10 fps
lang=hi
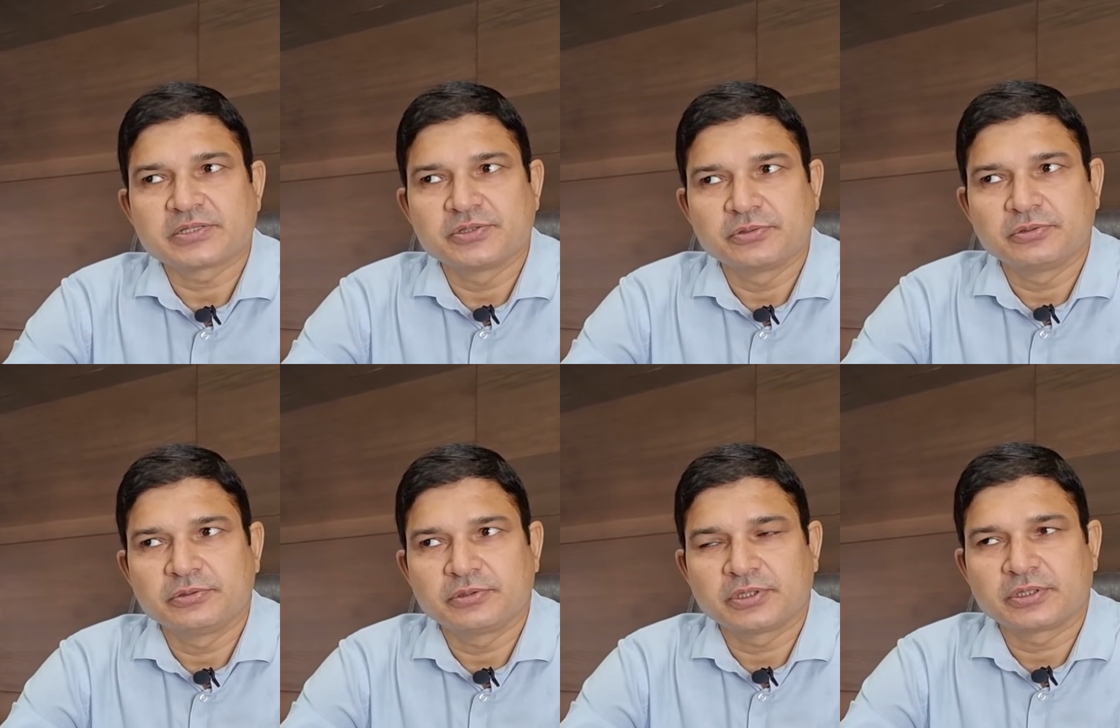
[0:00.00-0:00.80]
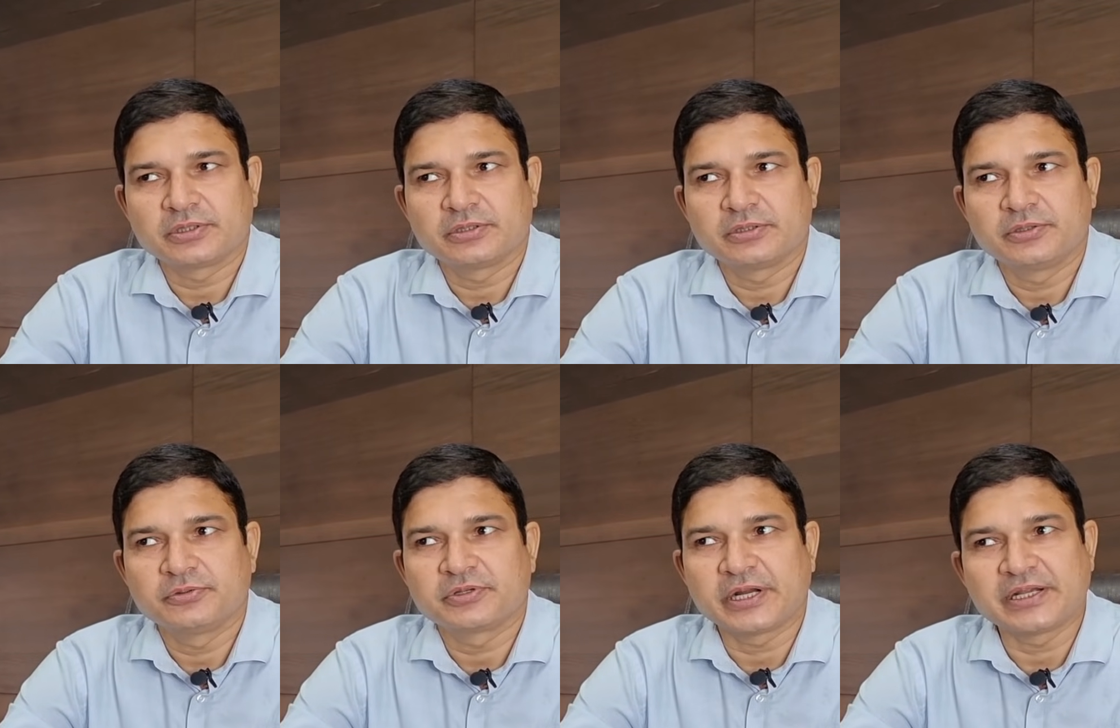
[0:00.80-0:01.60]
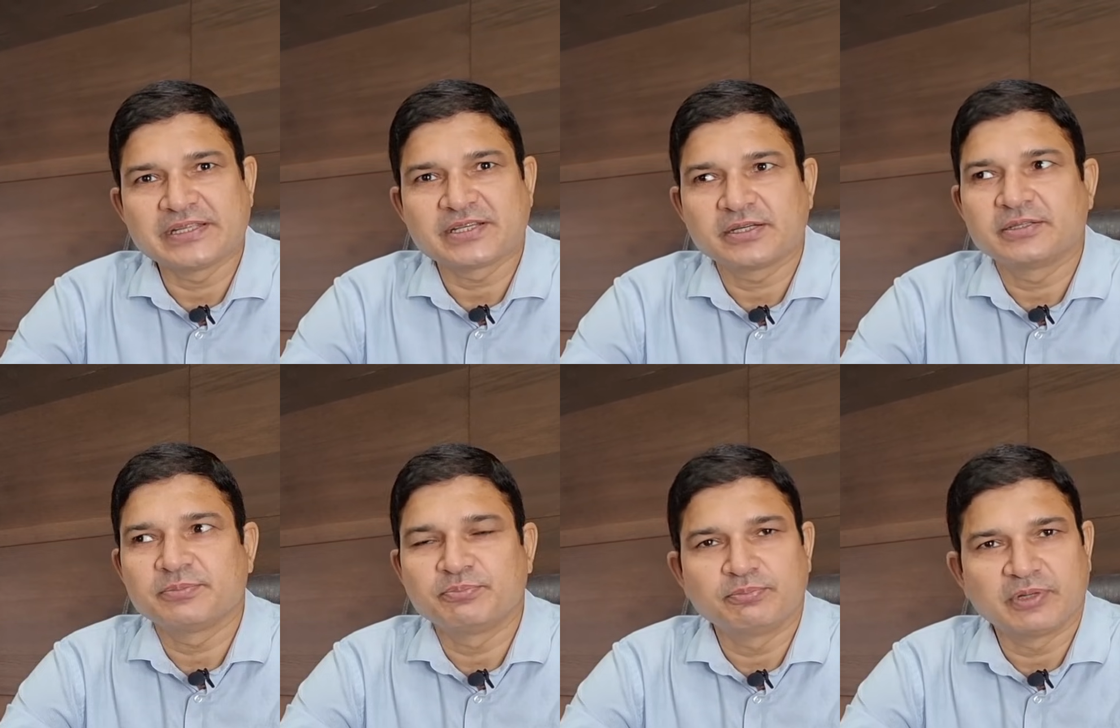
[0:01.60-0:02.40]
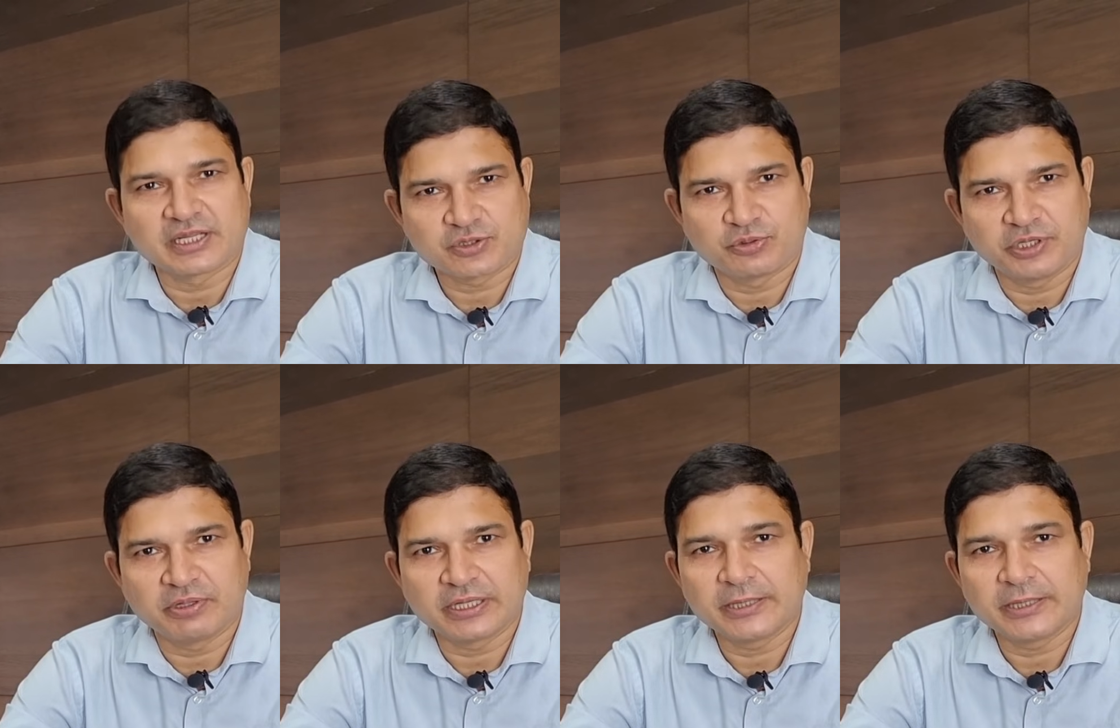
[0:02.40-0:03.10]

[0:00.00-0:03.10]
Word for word: यस यू यू आर यू राइटली सेट द ब्लास्ट होने वाला